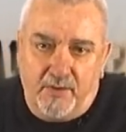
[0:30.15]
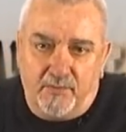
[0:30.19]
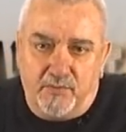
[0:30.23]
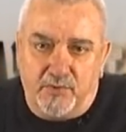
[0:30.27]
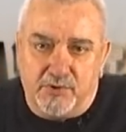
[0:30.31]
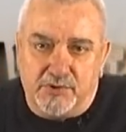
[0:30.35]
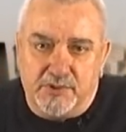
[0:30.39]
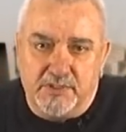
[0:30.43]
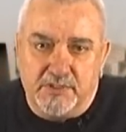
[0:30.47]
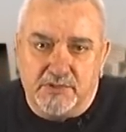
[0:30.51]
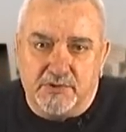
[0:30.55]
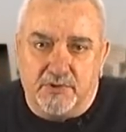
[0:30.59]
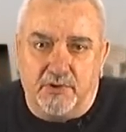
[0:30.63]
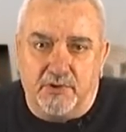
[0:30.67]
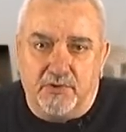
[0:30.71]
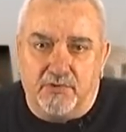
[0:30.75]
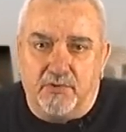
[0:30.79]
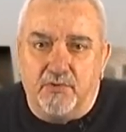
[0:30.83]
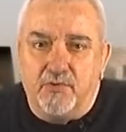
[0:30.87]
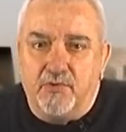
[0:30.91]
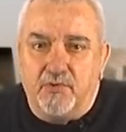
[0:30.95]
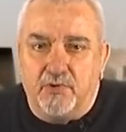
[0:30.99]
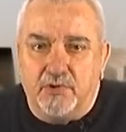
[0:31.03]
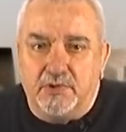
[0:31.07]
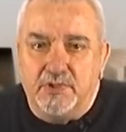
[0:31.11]
Можно сколько
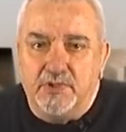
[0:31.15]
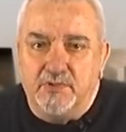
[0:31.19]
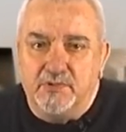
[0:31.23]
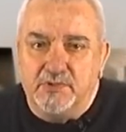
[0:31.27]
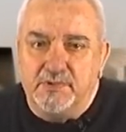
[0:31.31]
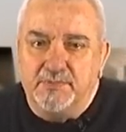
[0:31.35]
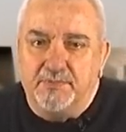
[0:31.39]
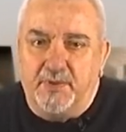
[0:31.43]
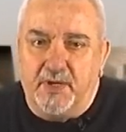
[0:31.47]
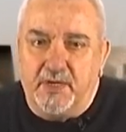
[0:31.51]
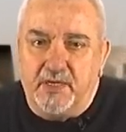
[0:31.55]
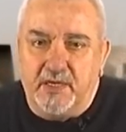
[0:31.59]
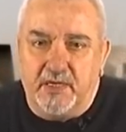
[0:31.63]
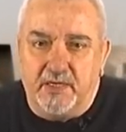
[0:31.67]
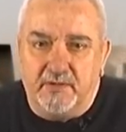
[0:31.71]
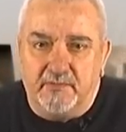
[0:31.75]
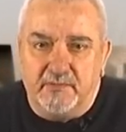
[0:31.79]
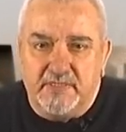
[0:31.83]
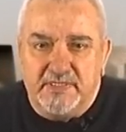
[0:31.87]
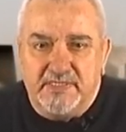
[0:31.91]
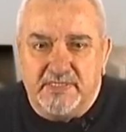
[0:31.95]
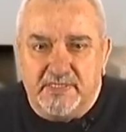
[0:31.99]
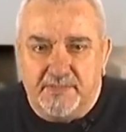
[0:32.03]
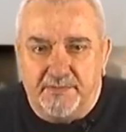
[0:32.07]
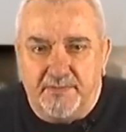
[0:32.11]
угодно
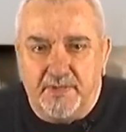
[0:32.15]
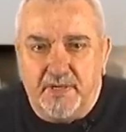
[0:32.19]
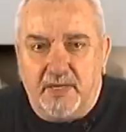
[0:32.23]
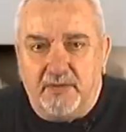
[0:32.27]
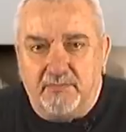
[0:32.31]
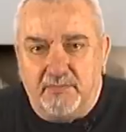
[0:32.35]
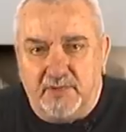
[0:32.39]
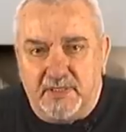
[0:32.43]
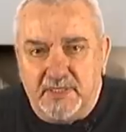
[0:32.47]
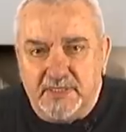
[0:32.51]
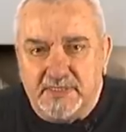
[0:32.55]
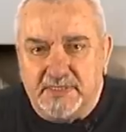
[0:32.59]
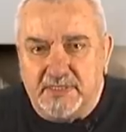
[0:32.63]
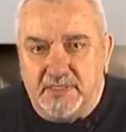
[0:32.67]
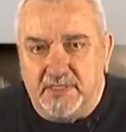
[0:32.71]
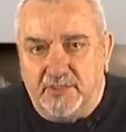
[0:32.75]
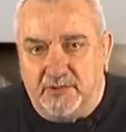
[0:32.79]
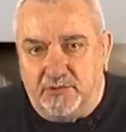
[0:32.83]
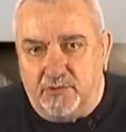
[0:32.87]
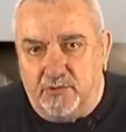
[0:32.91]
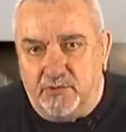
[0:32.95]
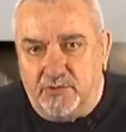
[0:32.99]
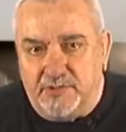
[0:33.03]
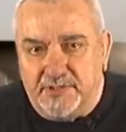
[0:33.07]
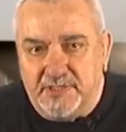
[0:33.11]
успокаивать себя,
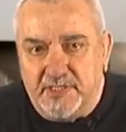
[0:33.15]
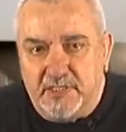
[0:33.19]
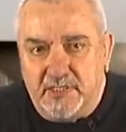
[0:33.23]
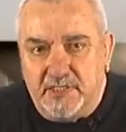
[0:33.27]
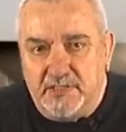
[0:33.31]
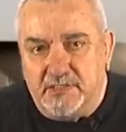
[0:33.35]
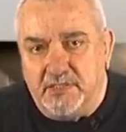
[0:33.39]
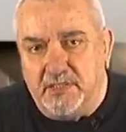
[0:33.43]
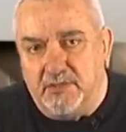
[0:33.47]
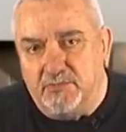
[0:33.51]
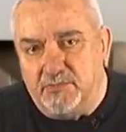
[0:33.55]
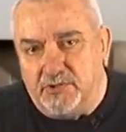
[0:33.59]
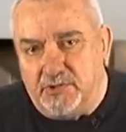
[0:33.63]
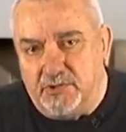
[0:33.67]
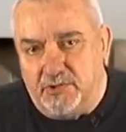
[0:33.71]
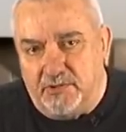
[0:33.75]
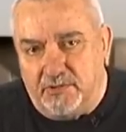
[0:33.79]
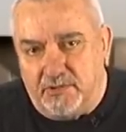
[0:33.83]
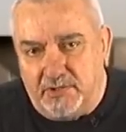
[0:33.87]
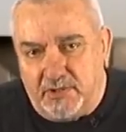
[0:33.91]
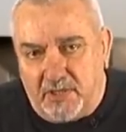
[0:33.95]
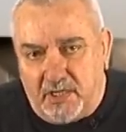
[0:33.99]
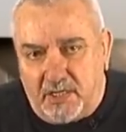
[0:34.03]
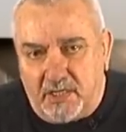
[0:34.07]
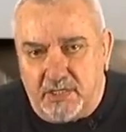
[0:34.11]
близких, друзей тем,
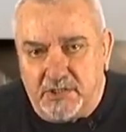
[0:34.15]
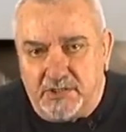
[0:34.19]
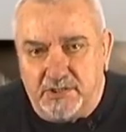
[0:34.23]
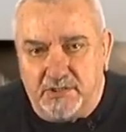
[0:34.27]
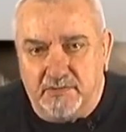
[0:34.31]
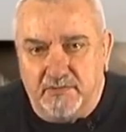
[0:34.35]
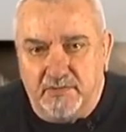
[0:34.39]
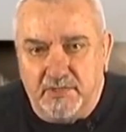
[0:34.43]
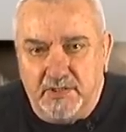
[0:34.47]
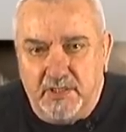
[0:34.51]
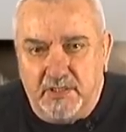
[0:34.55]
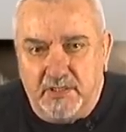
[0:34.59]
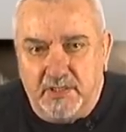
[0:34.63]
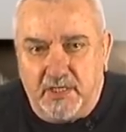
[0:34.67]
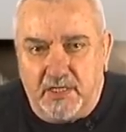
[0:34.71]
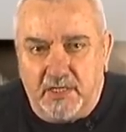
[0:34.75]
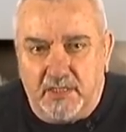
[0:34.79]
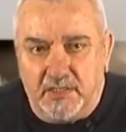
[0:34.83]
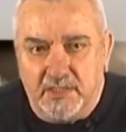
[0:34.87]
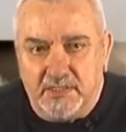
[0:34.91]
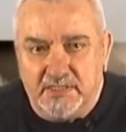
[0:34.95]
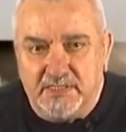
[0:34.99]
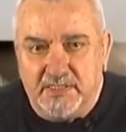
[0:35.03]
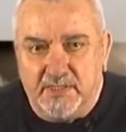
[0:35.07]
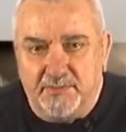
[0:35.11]
что наращивание
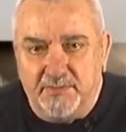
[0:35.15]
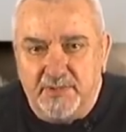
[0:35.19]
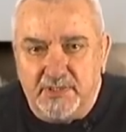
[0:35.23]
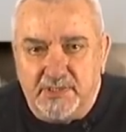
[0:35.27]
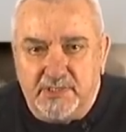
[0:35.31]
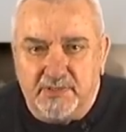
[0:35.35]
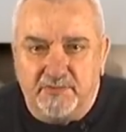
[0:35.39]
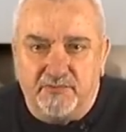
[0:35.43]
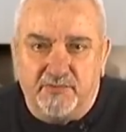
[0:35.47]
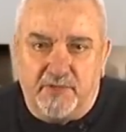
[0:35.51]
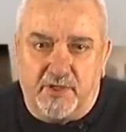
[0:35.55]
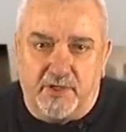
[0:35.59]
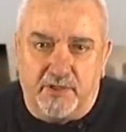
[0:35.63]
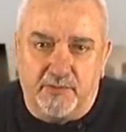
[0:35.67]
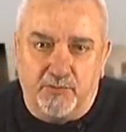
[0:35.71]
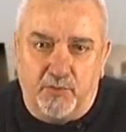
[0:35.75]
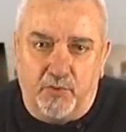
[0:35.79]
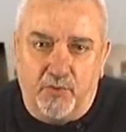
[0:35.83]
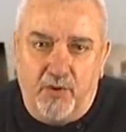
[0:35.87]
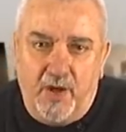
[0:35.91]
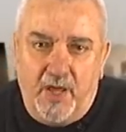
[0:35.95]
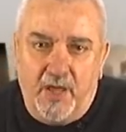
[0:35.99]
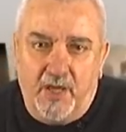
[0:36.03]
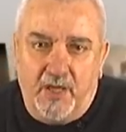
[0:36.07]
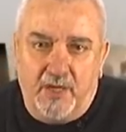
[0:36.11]
накала событий в
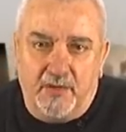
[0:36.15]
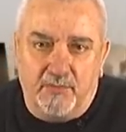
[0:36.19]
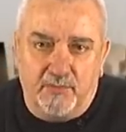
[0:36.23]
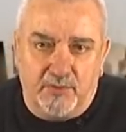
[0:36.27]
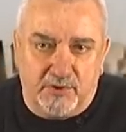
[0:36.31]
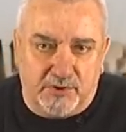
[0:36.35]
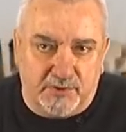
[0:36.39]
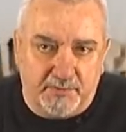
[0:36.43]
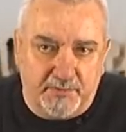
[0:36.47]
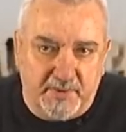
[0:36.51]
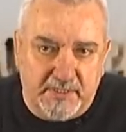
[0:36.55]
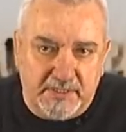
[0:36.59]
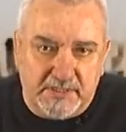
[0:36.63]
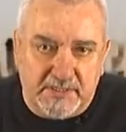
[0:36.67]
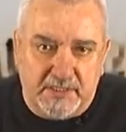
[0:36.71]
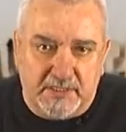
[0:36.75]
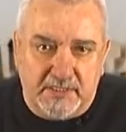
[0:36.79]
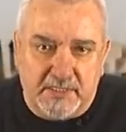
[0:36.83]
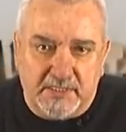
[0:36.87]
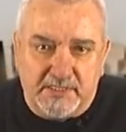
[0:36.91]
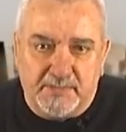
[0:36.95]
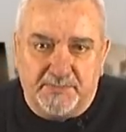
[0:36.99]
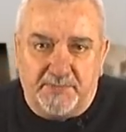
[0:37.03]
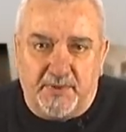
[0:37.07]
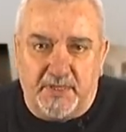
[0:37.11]
Крыму может пойти
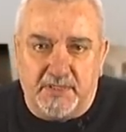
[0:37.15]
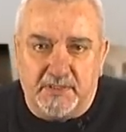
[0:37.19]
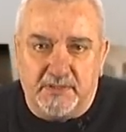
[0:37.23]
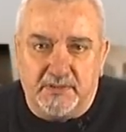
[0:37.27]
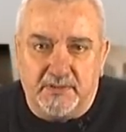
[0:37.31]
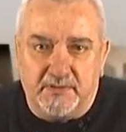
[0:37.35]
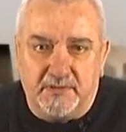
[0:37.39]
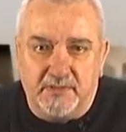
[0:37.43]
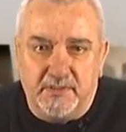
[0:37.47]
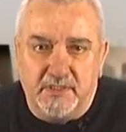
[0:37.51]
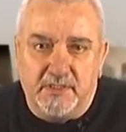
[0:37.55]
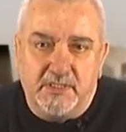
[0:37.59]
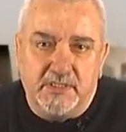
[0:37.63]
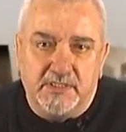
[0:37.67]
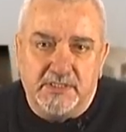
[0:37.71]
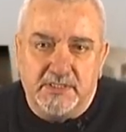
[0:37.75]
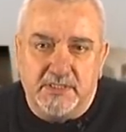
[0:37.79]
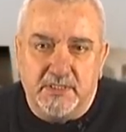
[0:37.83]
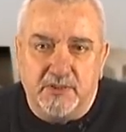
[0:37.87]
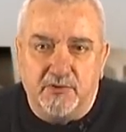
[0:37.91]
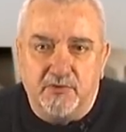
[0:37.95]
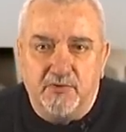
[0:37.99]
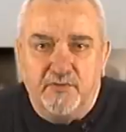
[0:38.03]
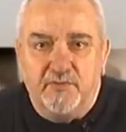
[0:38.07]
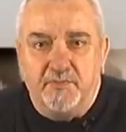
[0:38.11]
на спад, не
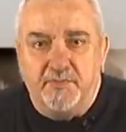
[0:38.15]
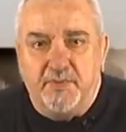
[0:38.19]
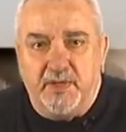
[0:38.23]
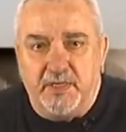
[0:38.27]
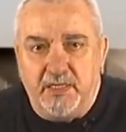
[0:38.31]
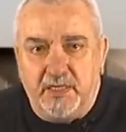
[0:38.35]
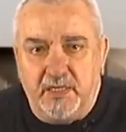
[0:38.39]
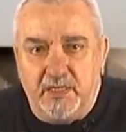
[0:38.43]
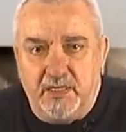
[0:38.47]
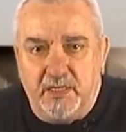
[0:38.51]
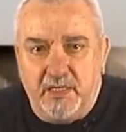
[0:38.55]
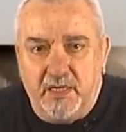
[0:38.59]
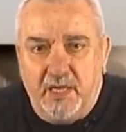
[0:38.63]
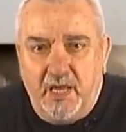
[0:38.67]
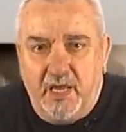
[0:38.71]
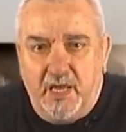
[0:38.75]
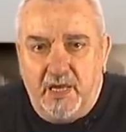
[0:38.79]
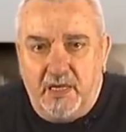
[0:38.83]
достигнув апогея,